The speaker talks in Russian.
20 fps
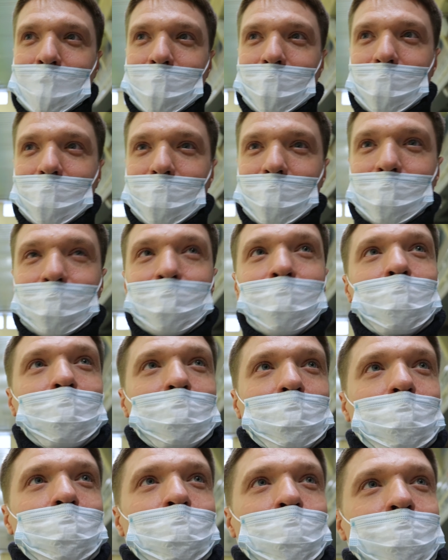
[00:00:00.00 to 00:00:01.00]
А, и
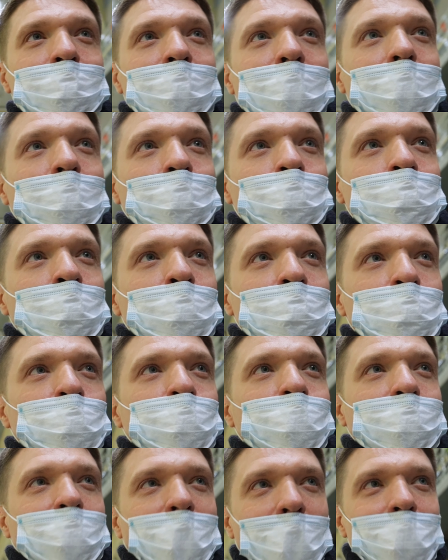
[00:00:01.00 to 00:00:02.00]
сегодня, я думаю,
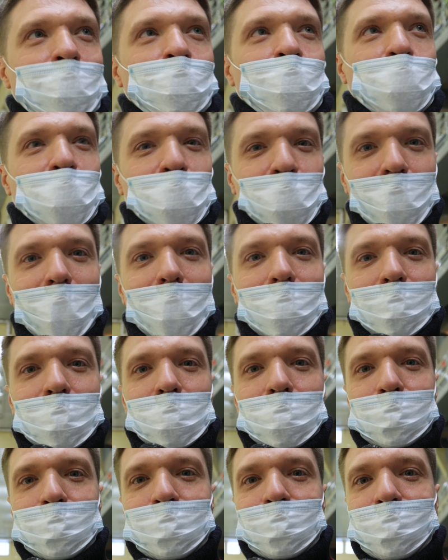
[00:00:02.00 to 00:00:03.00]
будет аншлаг.